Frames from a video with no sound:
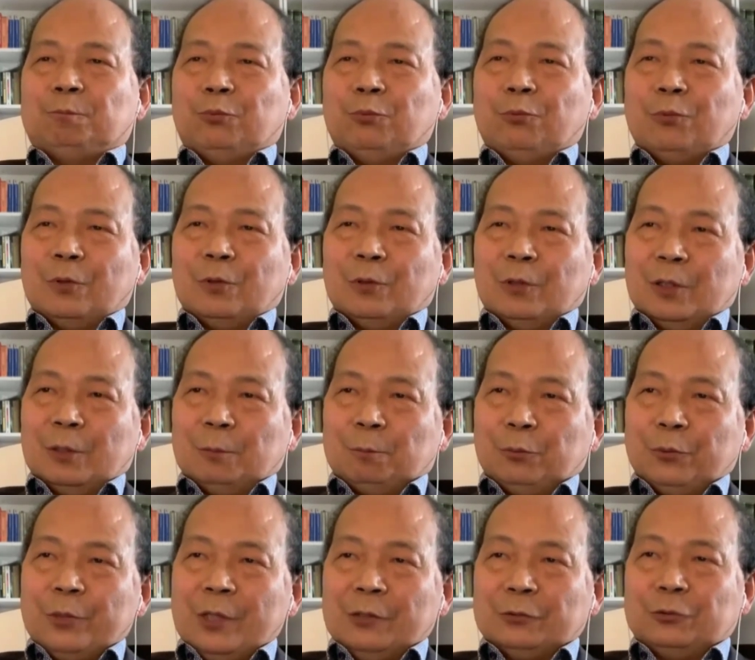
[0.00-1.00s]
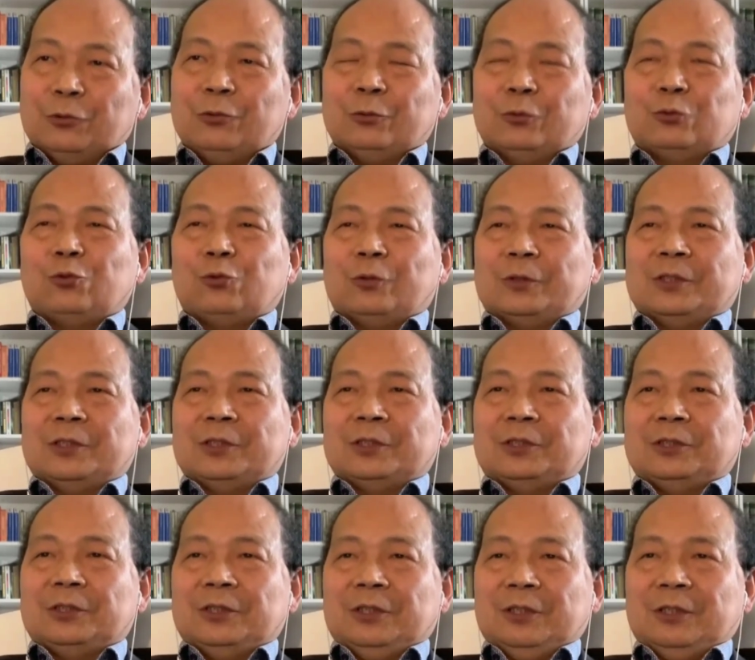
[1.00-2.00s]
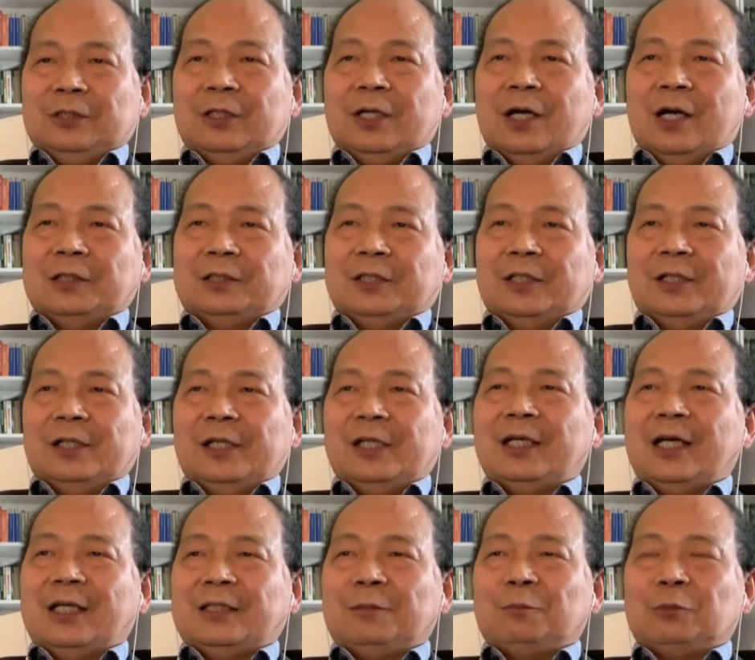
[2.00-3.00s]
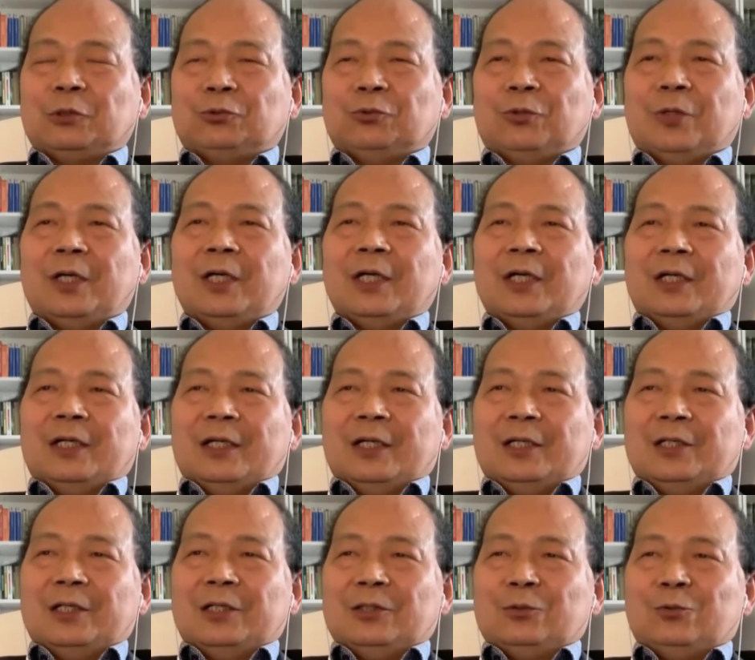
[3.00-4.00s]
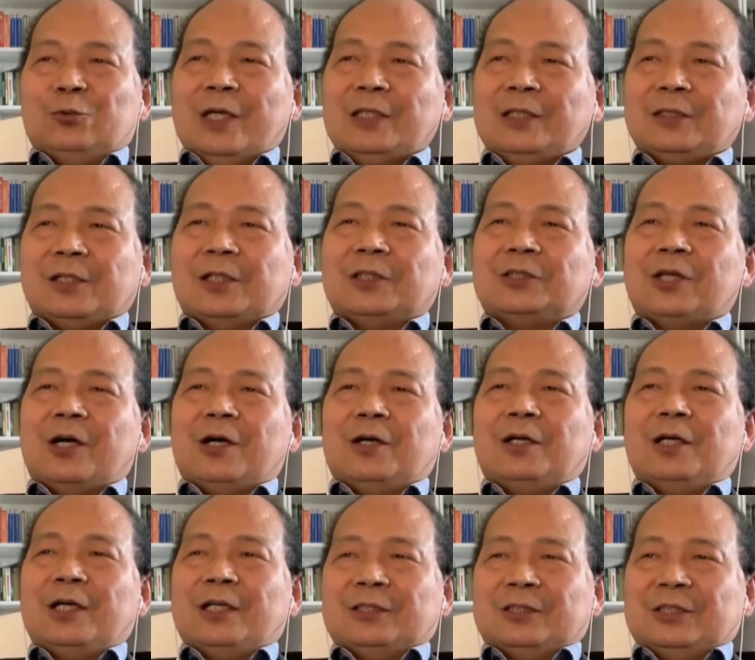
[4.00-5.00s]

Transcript: 不呃不要去做这个事情，而且呢，应该这么说，呃，原则上。